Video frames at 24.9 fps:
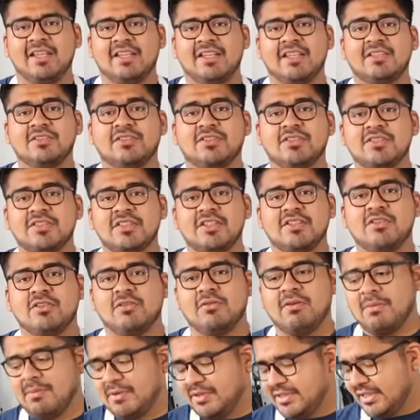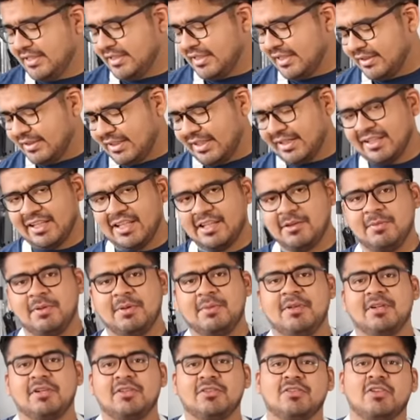y entonces no vamos a tratar de
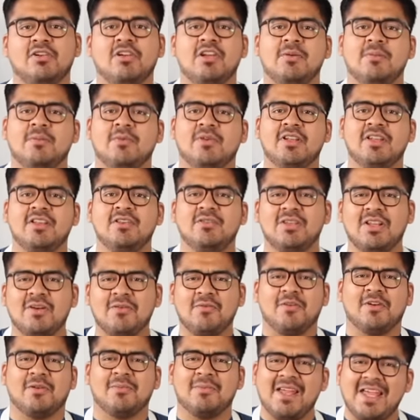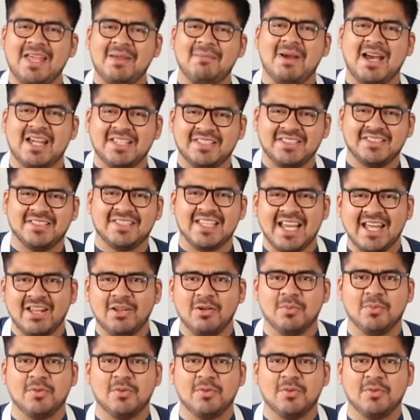exprimir nuestros limones de una forma demasiado